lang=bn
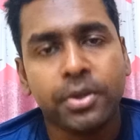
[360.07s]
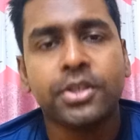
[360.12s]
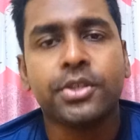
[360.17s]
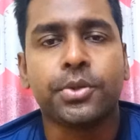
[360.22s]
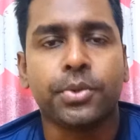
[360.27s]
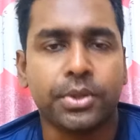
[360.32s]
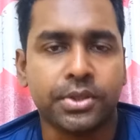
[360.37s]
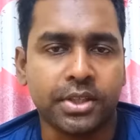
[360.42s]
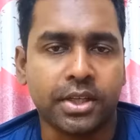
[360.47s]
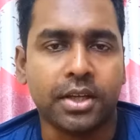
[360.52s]

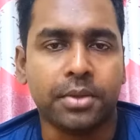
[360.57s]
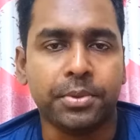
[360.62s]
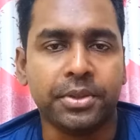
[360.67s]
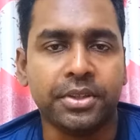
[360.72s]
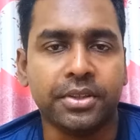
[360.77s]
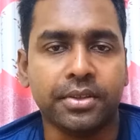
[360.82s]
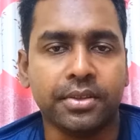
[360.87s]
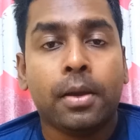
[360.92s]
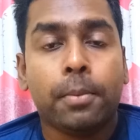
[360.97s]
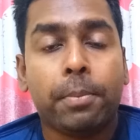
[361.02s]
করে জানাবেন
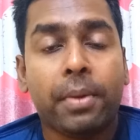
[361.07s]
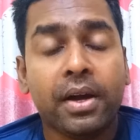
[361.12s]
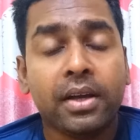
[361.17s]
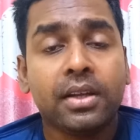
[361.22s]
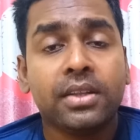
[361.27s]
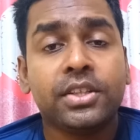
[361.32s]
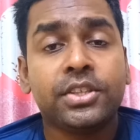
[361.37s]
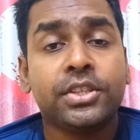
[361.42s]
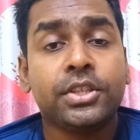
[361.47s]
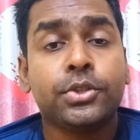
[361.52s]

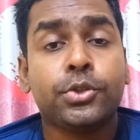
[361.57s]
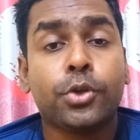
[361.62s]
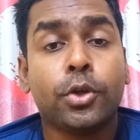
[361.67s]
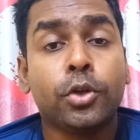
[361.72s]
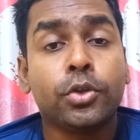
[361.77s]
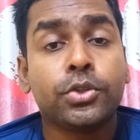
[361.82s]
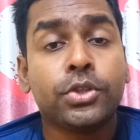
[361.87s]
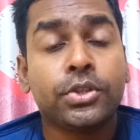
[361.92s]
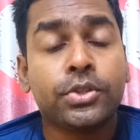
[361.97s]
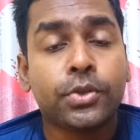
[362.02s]
বাংলাদেশের
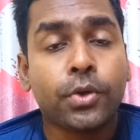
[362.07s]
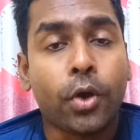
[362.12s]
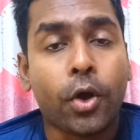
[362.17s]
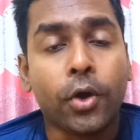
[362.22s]
চলচ্চিত্র